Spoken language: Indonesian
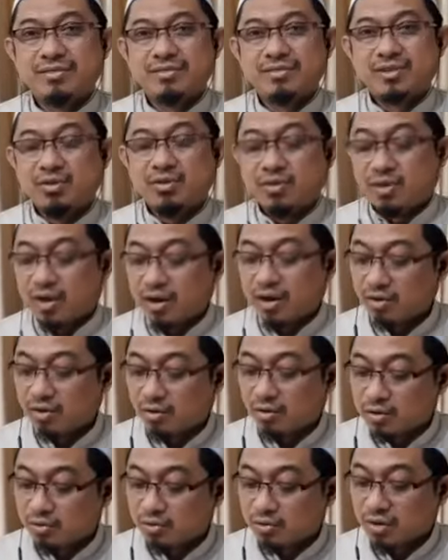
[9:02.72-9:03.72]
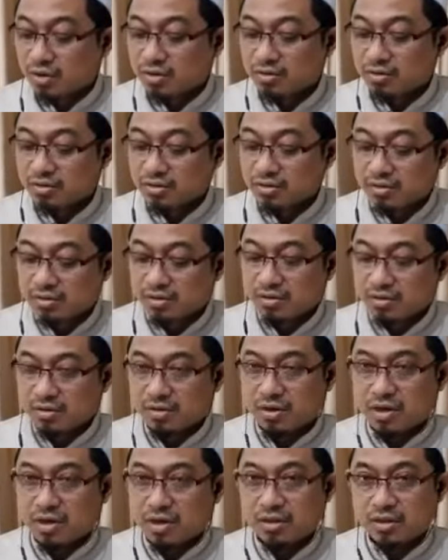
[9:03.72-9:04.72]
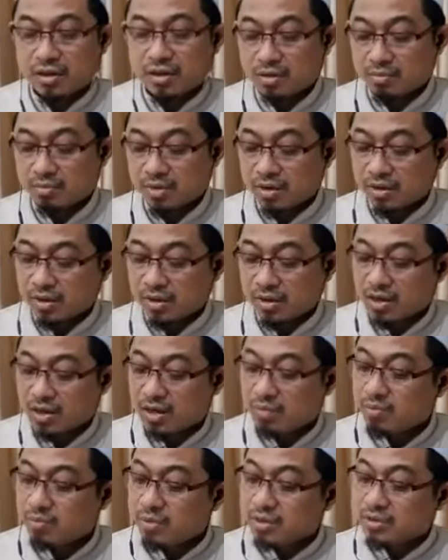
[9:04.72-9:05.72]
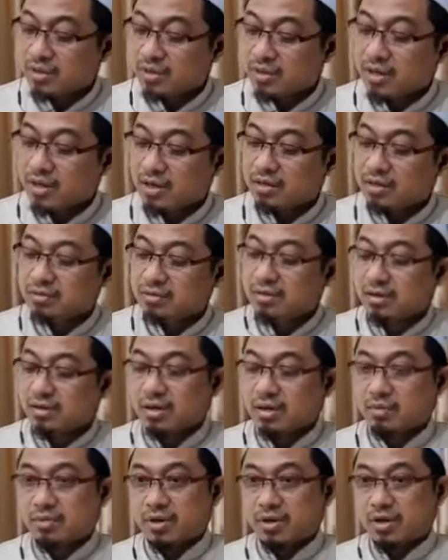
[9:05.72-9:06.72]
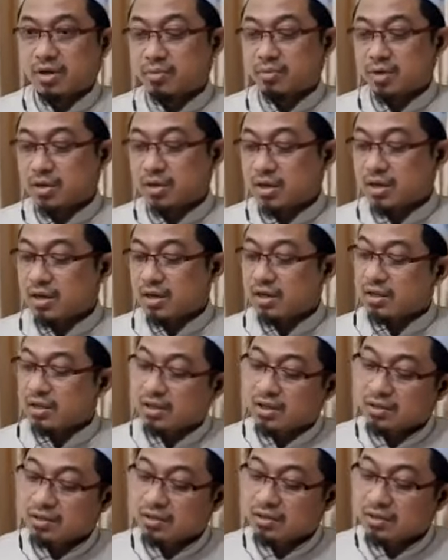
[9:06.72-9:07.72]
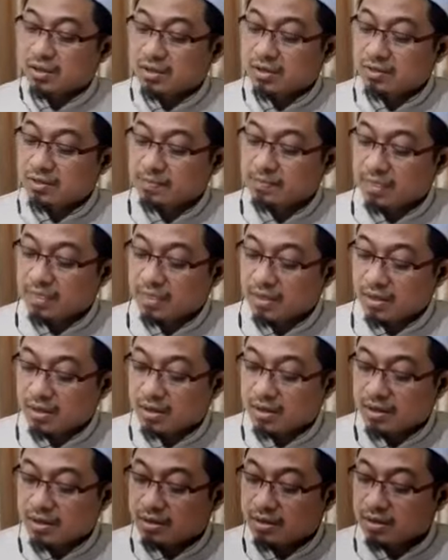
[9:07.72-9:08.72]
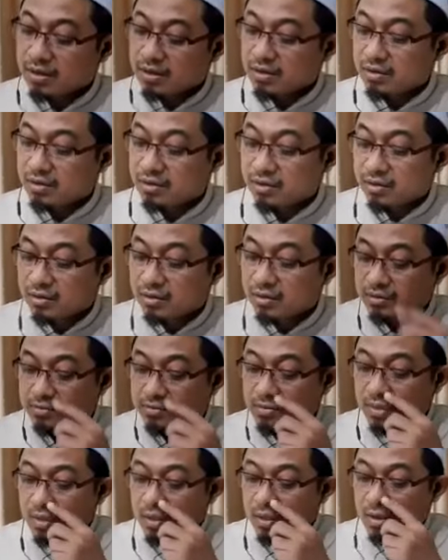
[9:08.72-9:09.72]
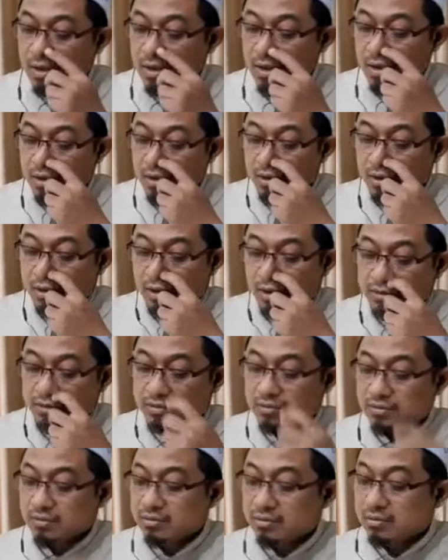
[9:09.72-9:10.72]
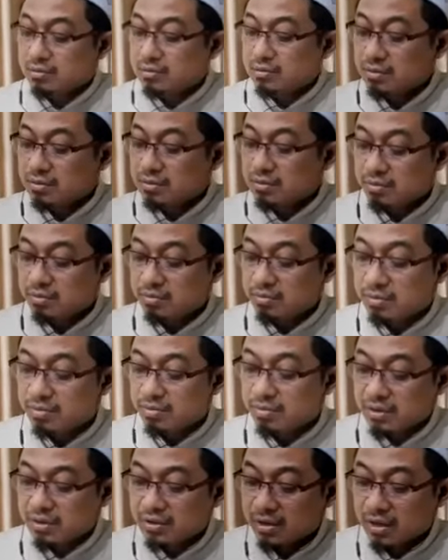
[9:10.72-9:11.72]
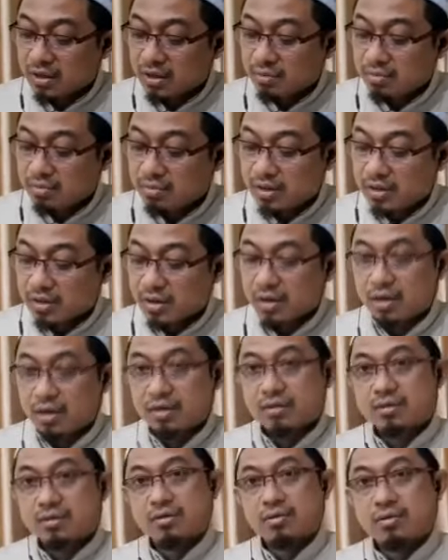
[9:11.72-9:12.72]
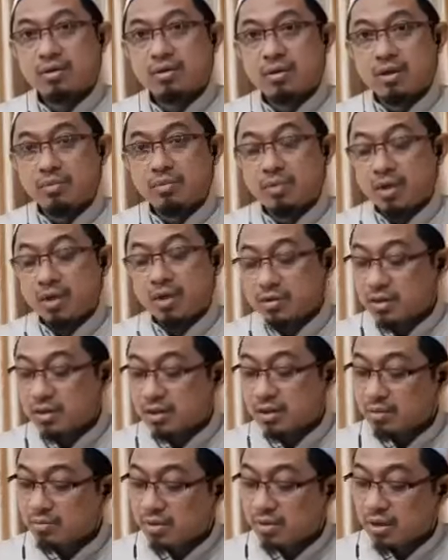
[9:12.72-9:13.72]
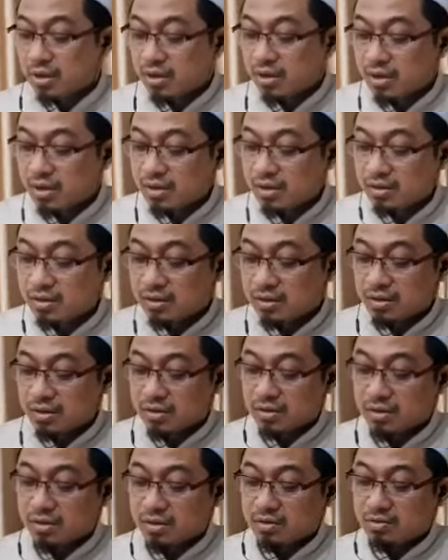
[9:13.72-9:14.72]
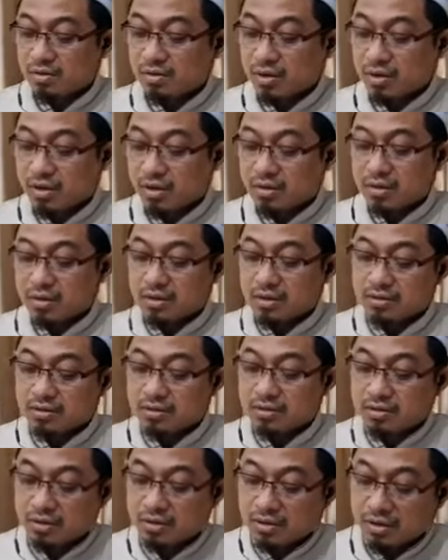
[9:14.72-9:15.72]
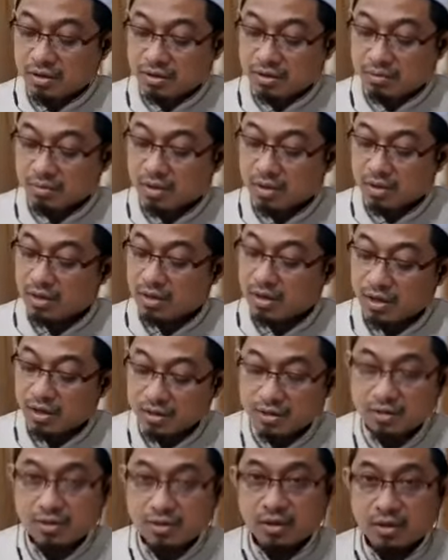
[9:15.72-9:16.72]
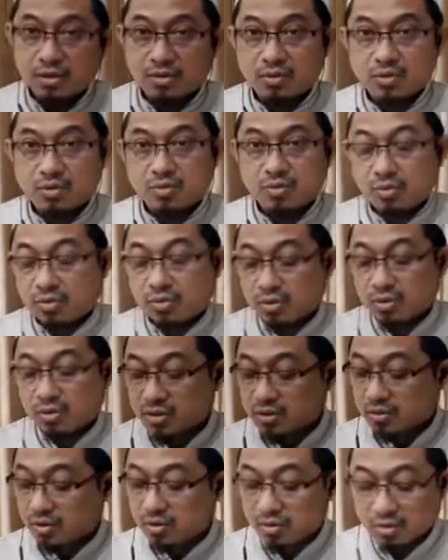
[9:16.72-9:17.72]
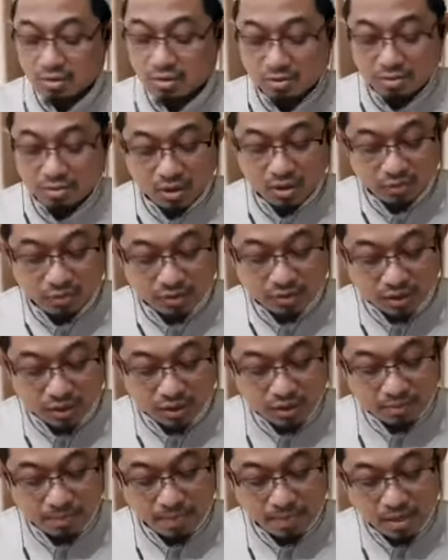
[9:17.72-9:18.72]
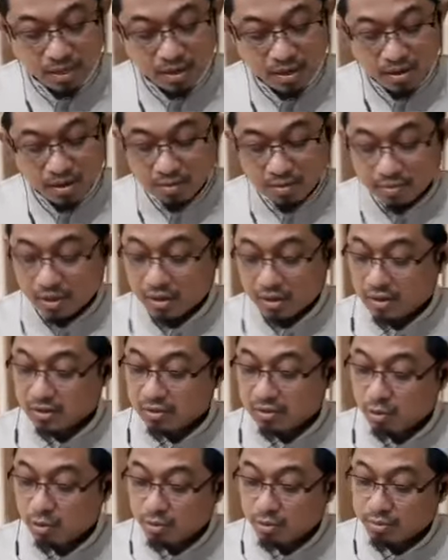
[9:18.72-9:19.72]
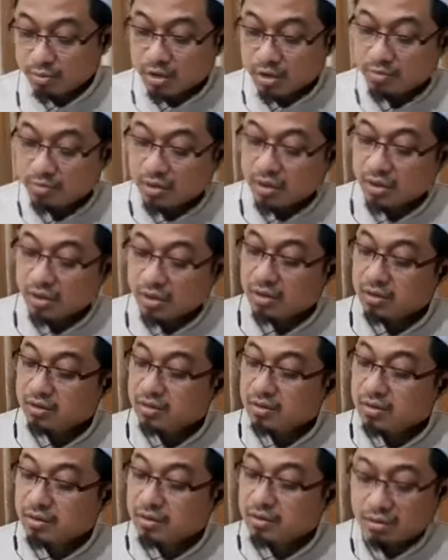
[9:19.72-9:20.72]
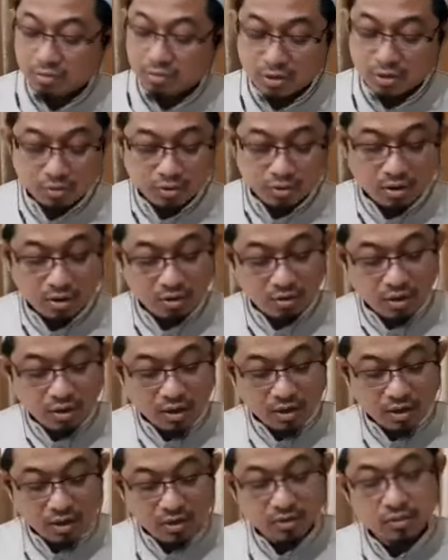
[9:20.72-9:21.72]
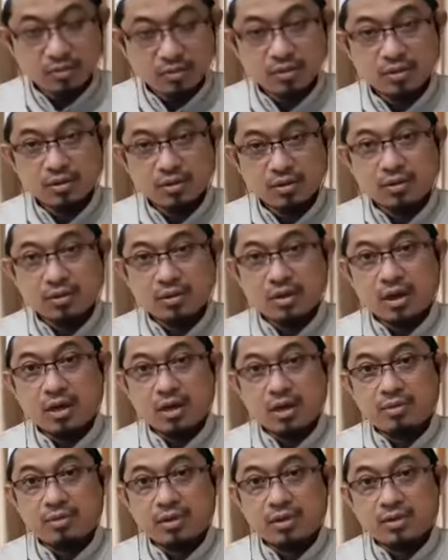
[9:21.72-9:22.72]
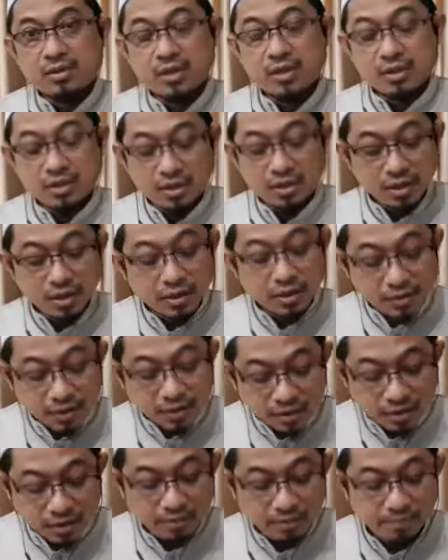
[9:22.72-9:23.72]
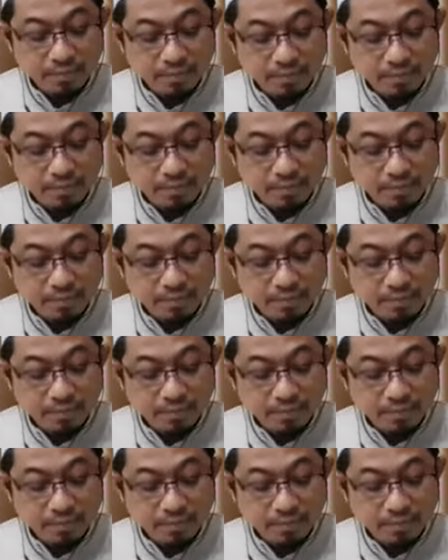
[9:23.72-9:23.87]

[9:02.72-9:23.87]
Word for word: seorang rasul di antara mereka yang membacakan pada mereka ayat-ayatnya ayat-ayat Allah dan membersihkan mereka dan mengajarkan mereka Al-Quran dan hikmah hadis-hadis Rasulullah Shallallahu Alaihi Wasallam. Padahal sebelumnya mereka termasuk orang-orang yang dalam kesesatan yang nyata.